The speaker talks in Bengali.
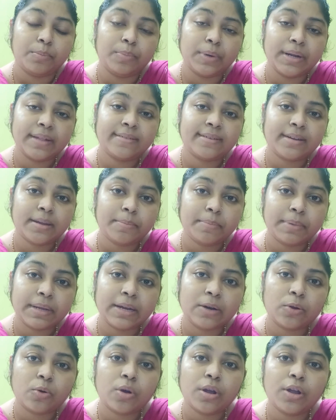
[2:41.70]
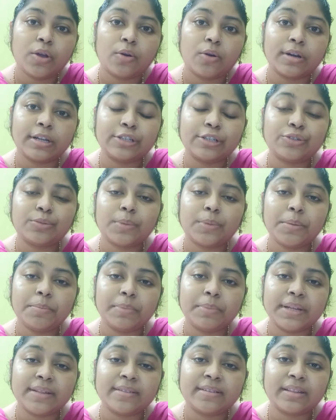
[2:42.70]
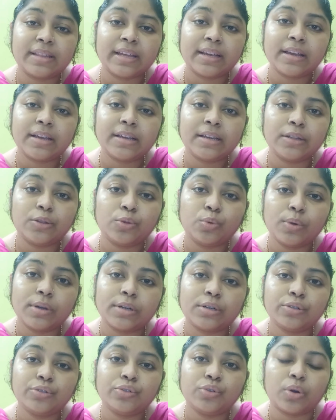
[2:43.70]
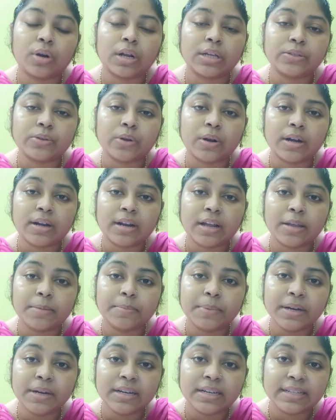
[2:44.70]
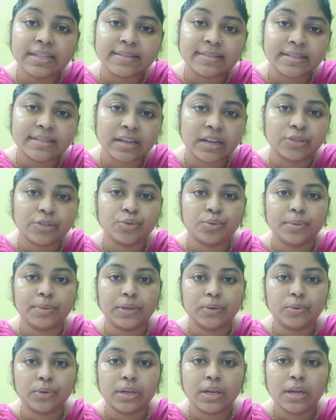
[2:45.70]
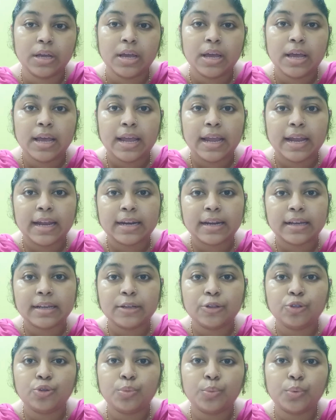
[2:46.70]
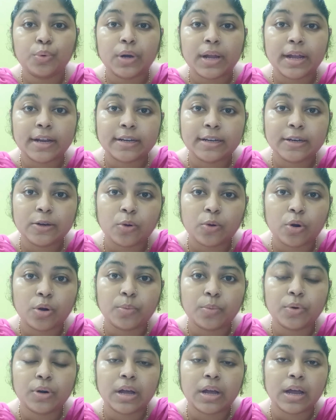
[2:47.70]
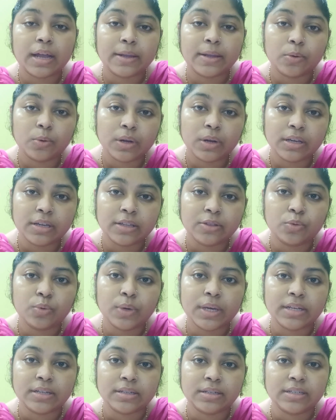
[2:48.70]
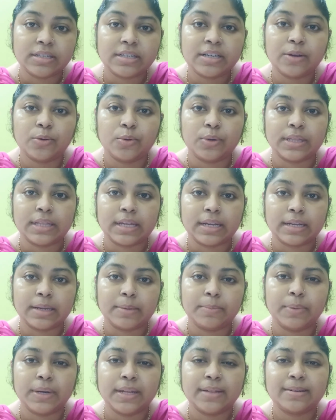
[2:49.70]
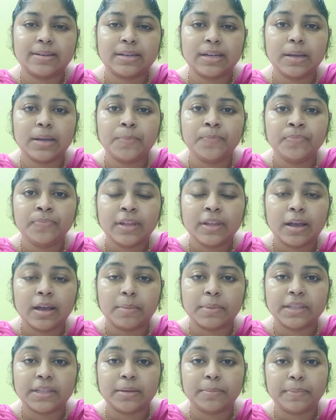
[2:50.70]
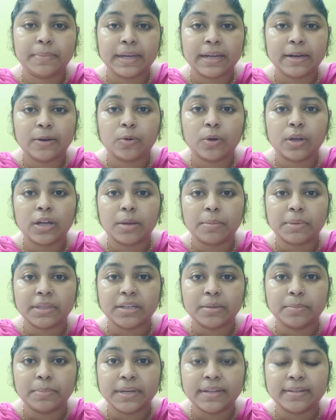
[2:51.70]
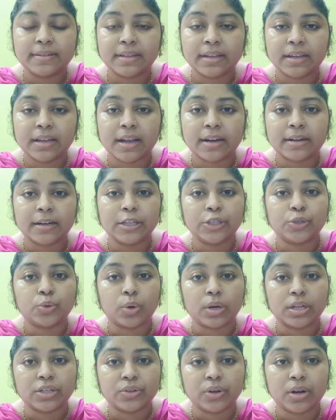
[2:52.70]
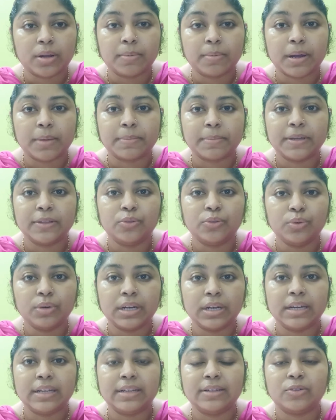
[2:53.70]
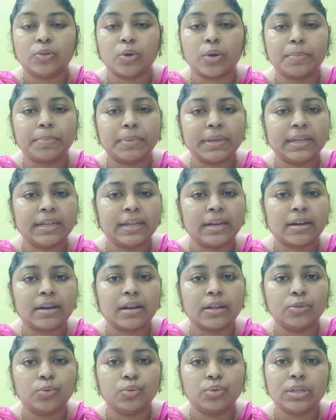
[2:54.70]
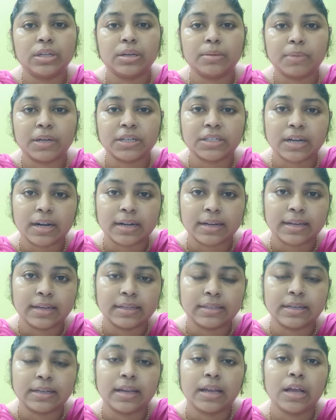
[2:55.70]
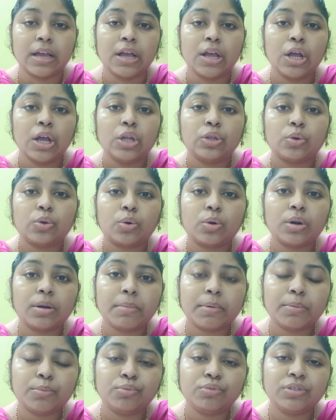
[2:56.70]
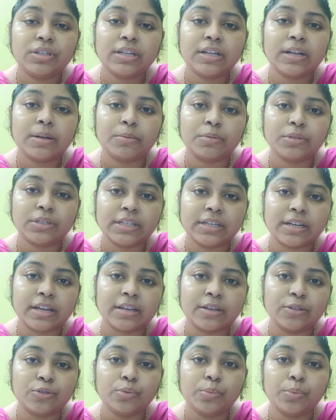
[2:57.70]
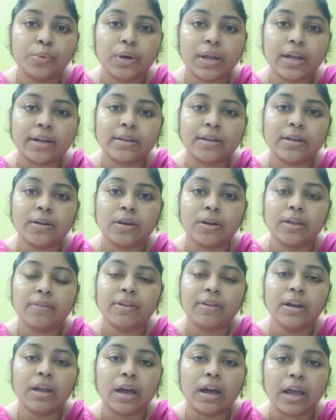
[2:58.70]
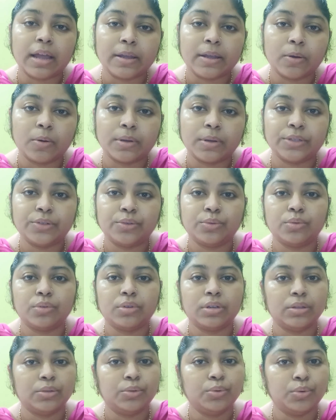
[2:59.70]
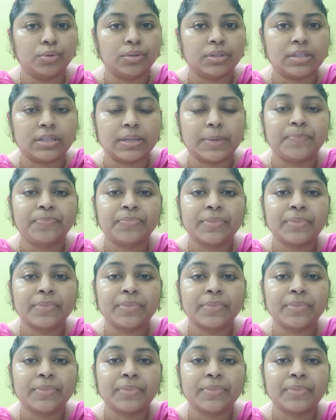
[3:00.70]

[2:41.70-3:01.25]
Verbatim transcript: ব্রেস্টে পেন হয় অনেক সময় ব্রেস্ট থেকে কিন্তু একটু জলা জলা টাইপের ডিসচার্জও বেরোয় এটা কিন্তু প্রোল্যাক্টিন হরমোন হাই হলে কিন্তু এই জিনিসটা হয়ে থাকে ব্রেস্টে আমাদের পেন হয় আমাদের ব্রেস্ট থেকে একটা জলা জলা ভাব কিন্তু রিলিজ হয় পিরিয়ডটা দু তিন মাস আটকে যায় তখন আমরা বুঝে যাব যে এটা কিন্তু প্রোল্যাক্টিন লেভেল হাই হওয়ার জন্য কিন্তু হচ্ছে